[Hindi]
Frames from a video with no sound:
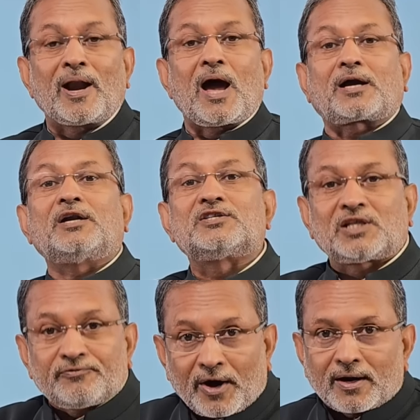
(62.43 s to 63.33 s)
बनाकर
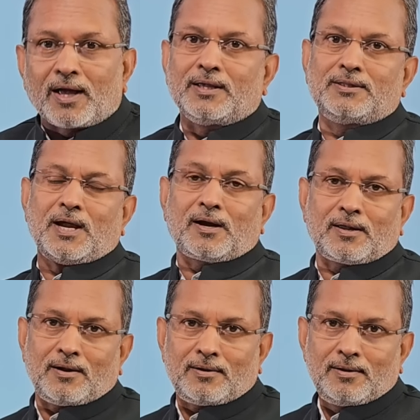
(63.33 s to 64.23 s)
इस्तीफा नहीं दिया
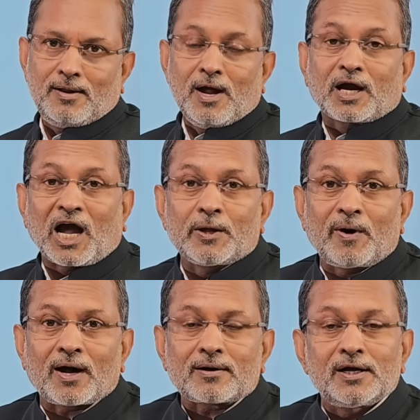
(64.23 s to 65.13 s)
गया कई
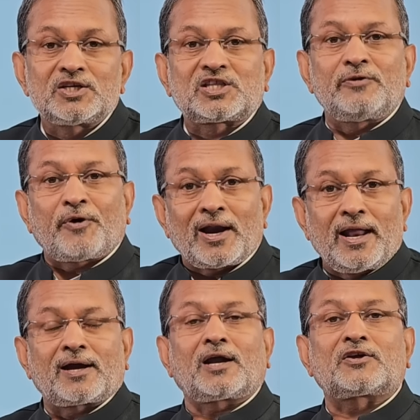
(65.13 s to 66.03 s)
बार इस्तीफा
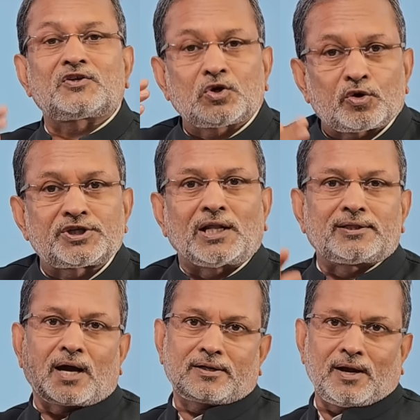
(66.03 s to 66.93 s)
लेकर किसी को
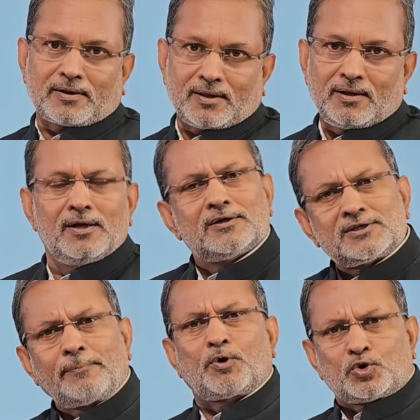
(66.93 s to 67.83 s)
चलता किया गया
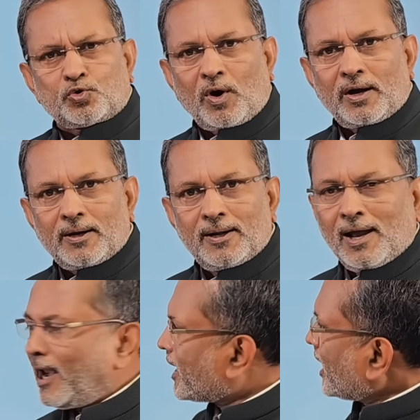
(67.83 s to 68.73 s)
सब कुछ हुआ है
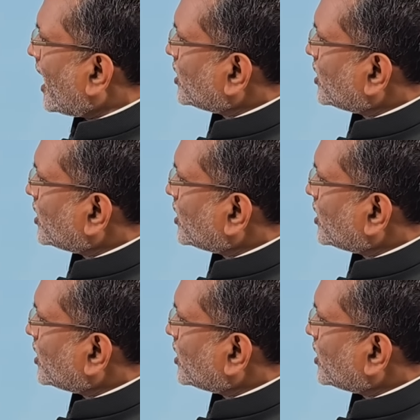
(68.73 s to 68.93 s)
लेकिन